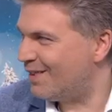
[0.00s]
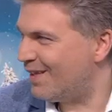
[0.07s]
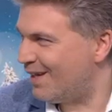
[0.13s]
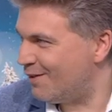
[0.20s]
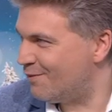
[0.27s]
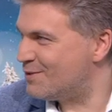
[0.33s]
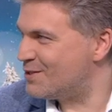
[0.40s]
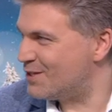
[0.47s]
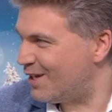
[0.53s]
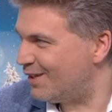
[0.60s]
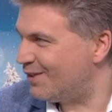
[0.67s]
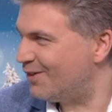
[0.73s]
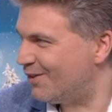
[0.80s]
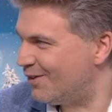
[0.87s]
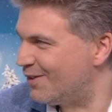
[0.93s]

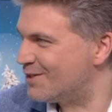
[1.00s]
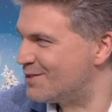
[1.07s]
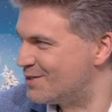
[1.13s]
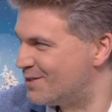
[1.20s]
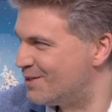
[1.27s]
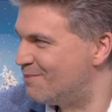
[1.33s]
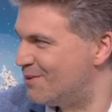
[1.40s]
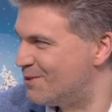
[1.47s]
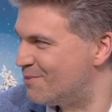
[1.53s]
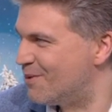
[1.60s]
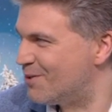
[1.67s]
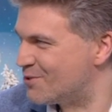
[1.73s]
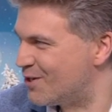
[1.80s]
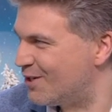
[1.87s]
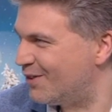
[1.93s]
FC to jest być
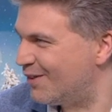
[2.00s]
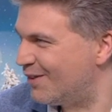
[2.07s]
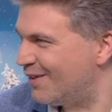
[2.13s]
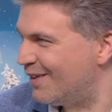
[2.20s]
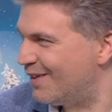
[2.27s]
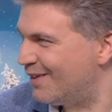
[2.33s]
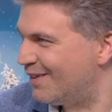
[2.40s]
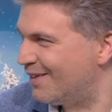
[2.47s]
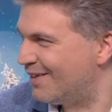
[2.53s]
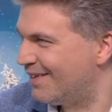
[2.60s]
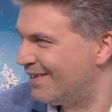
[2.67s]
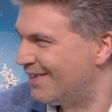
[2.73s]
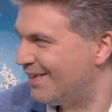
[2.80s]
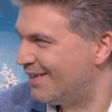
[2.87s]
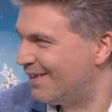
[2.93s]
może ten
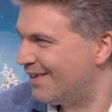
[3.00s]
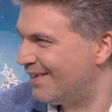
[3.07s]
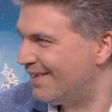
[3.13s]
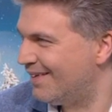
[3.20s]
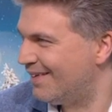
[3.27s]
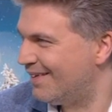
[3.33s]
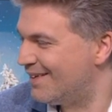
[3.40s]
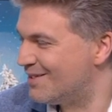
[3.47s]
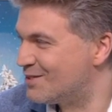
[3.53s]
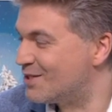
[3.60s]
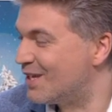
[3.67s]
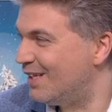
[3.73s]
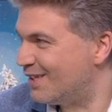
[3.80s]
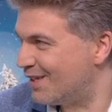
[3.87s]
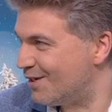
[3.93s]

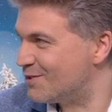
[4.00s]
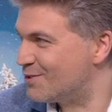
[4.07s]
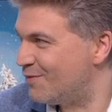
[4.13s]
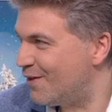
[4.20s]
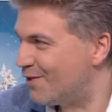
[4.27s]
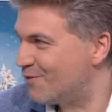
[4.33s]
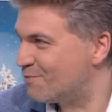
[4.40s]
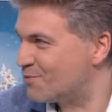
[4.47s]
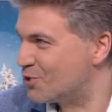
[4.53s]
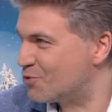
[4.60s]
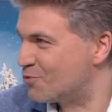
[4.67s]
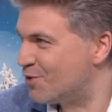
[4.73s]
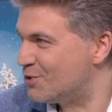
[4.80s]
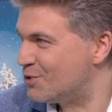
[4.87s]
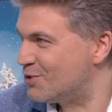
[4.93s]
cel transferu w
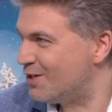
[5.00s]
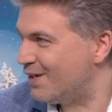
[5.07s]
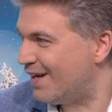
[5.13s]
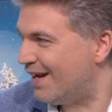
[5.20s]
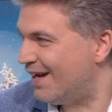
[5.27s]
przyszłości, a